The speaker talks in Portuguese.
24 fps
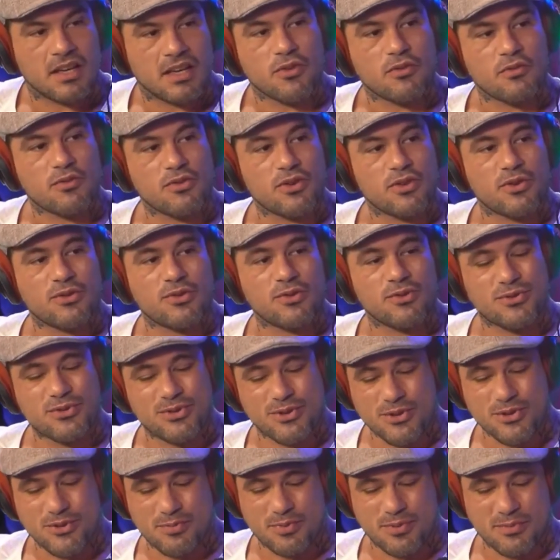Eu, eu e
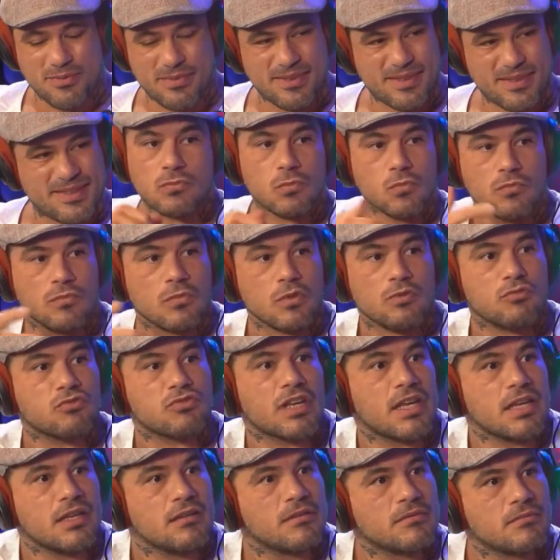digo. Por que lá? Não, não
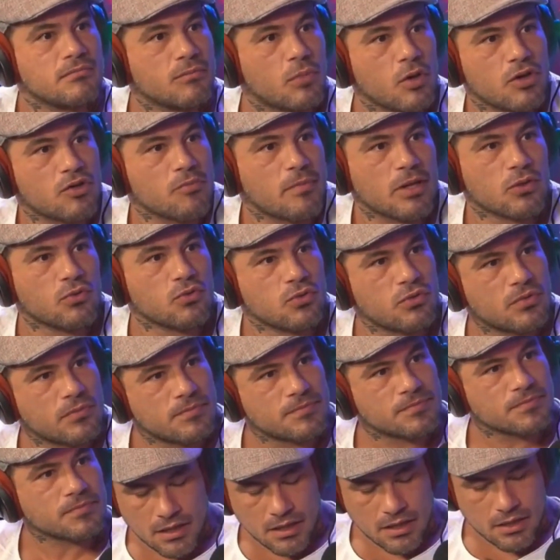sei porra de maluco.
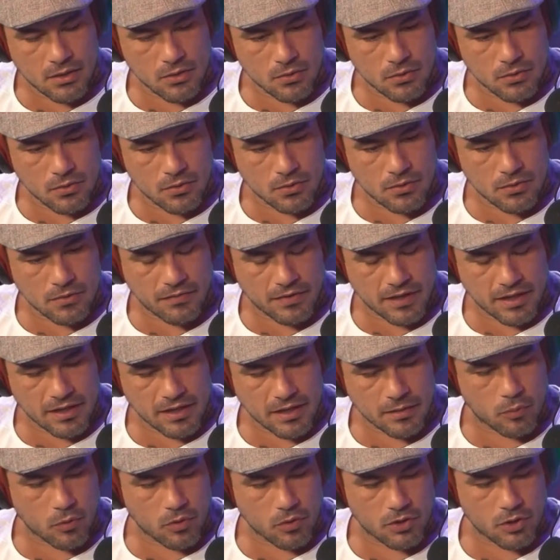É. Eu fiquei
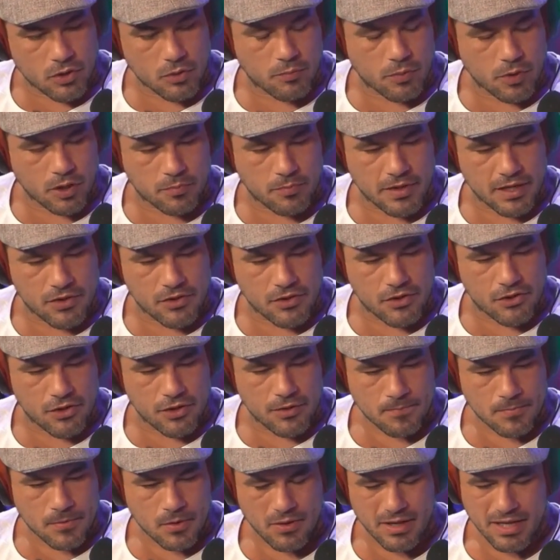em Newport Beach.
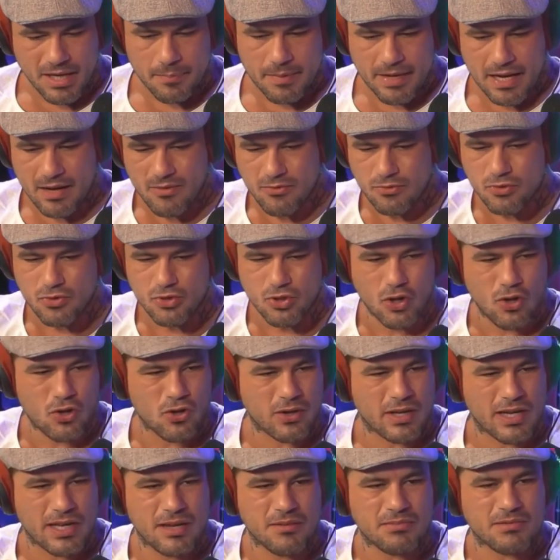Eu queria pegar um sol,
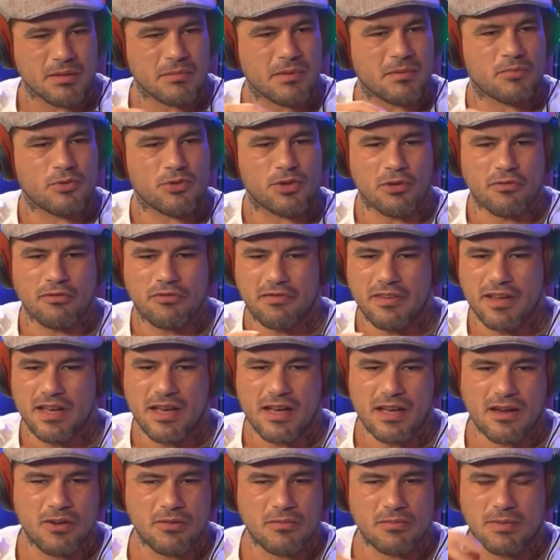queria também puxar um
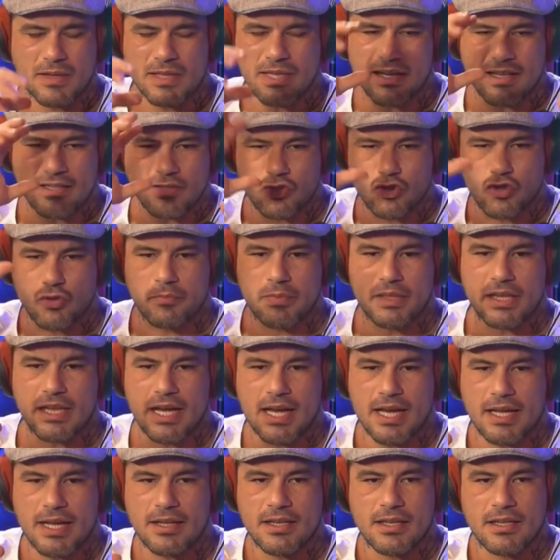ferro para dar uma
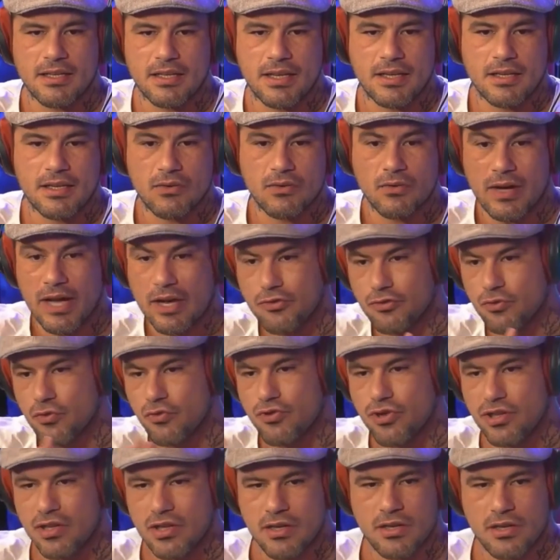desopilada e aí o resto do
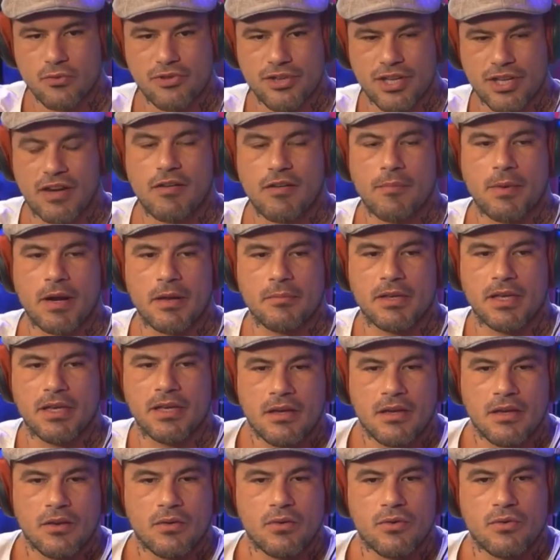dia eu tirava para mim.
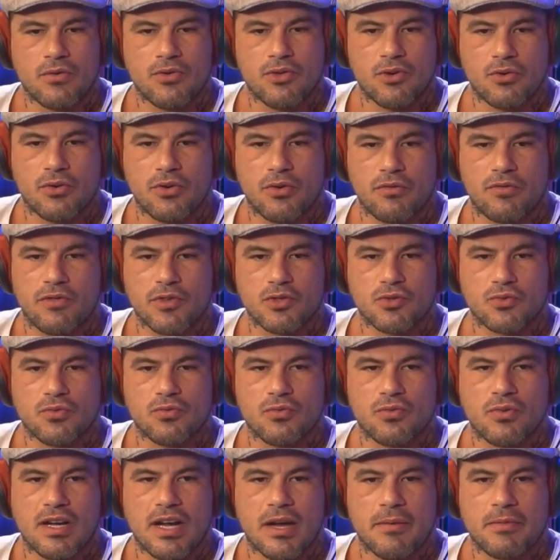Eu digo que eu fiz
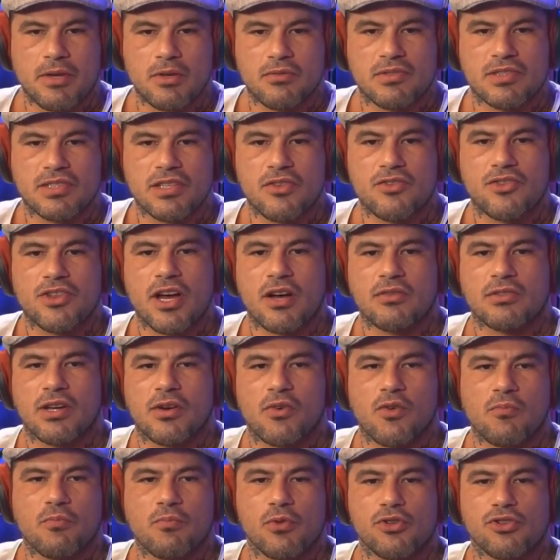um caminho de Santiago da
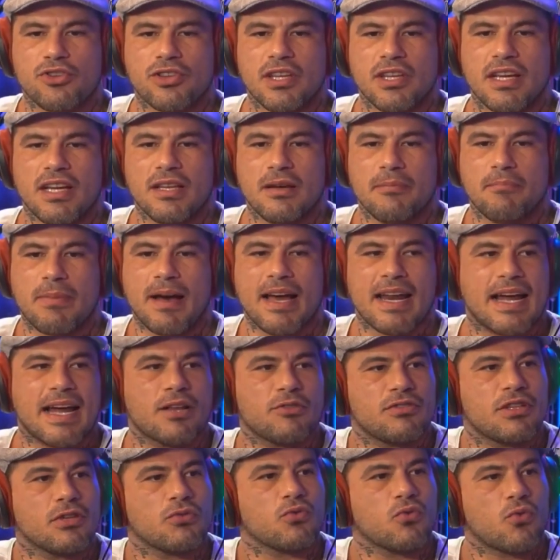Compostela
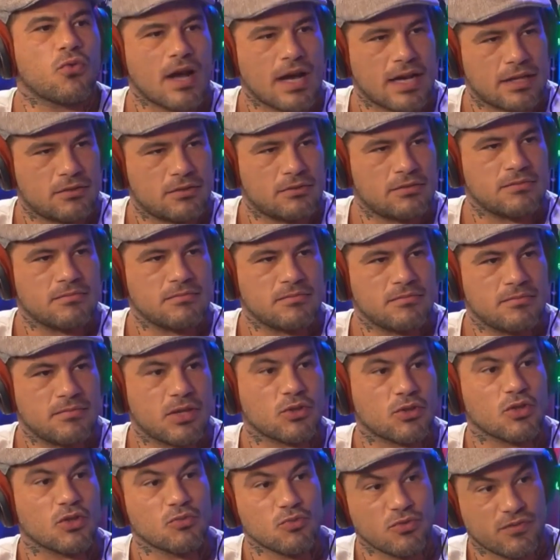parado dentro do quarto. Tô ligado.
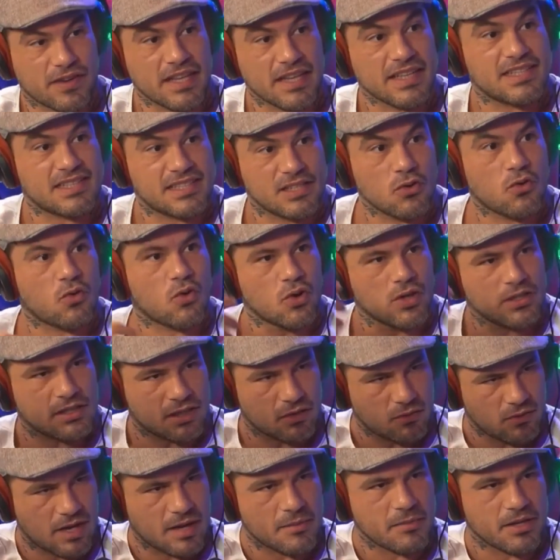Porque todo mundo fala que se encontra
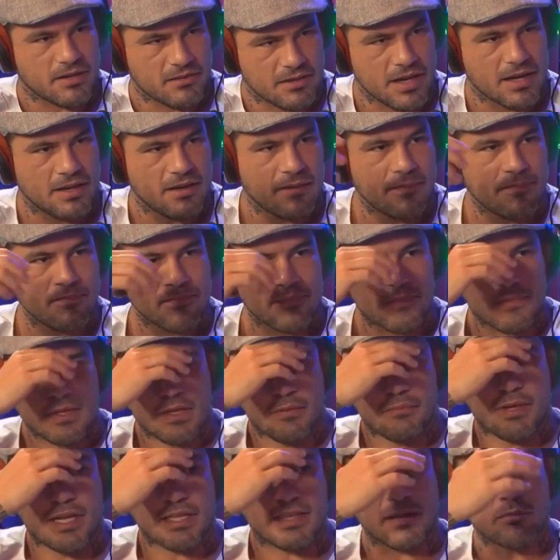no é, caminho, né? É, é.
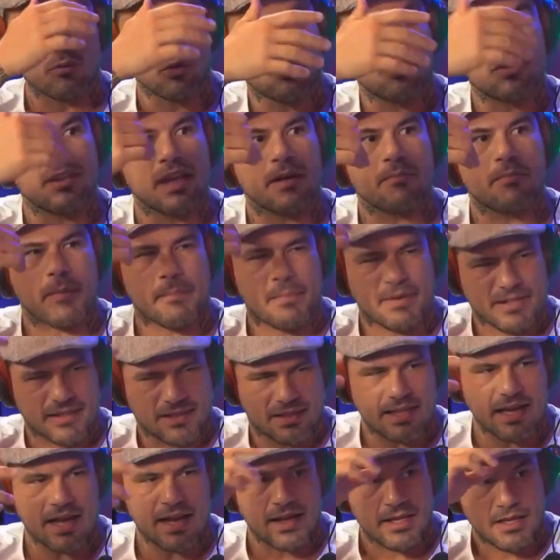Porque tem muito tempo para
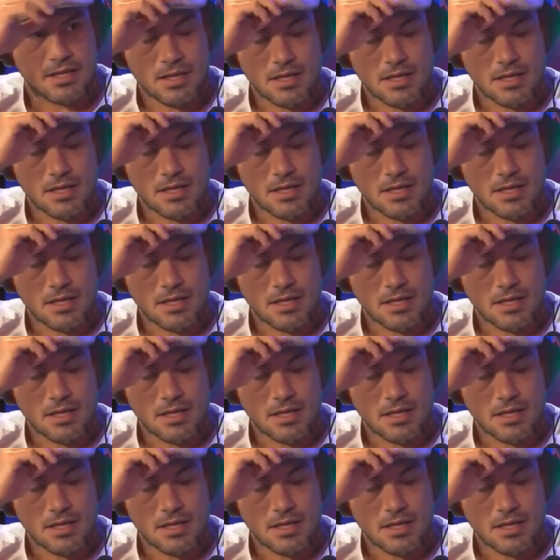pensar.